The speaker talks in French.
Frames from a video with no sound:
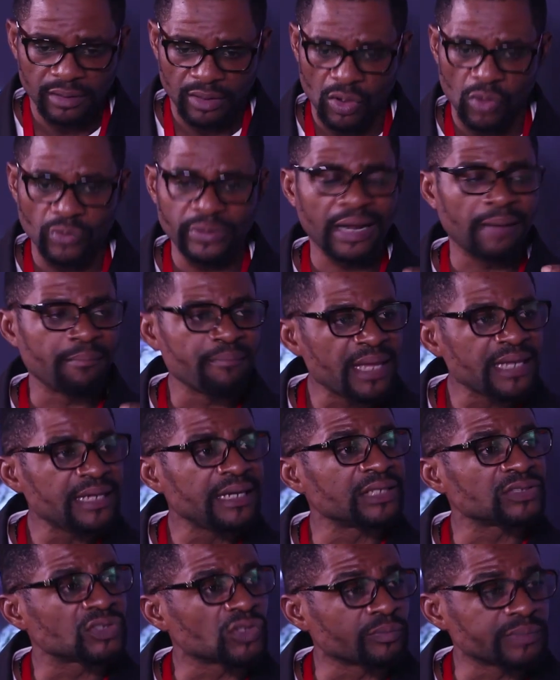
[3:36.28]
on amène
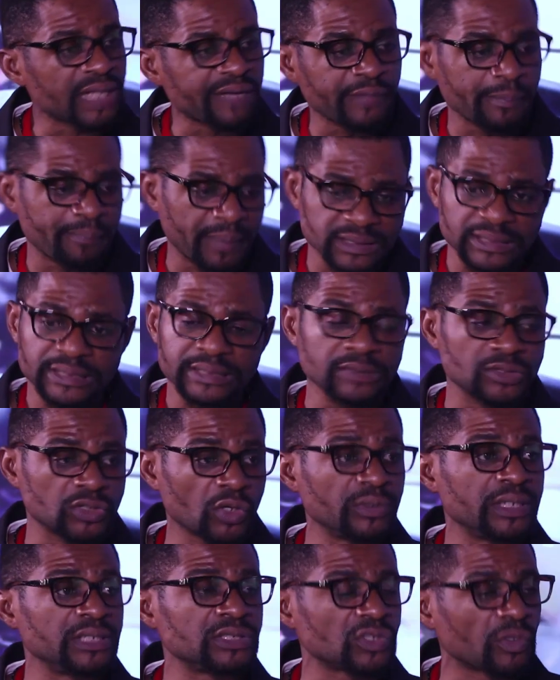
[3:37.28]
les hommes d'affaires, parce que ce sont
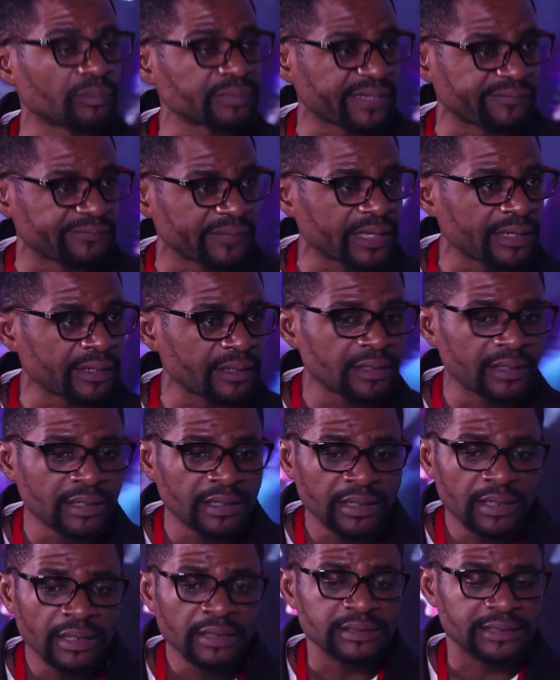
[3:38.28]
les hommes d'affaires
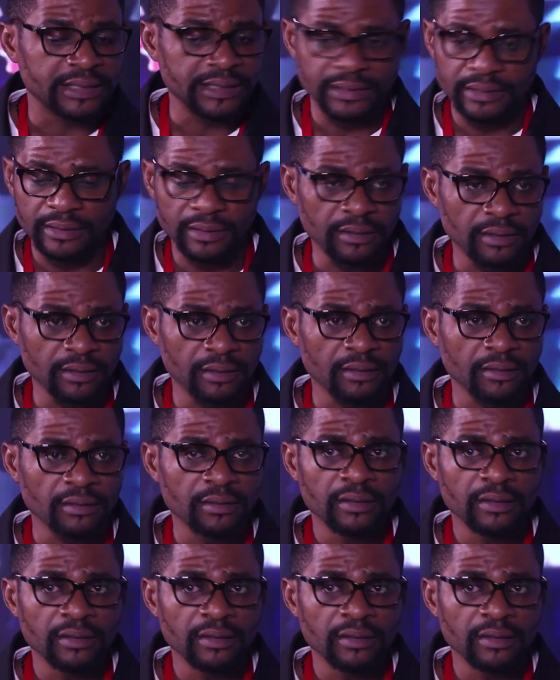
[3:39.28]
qui euh,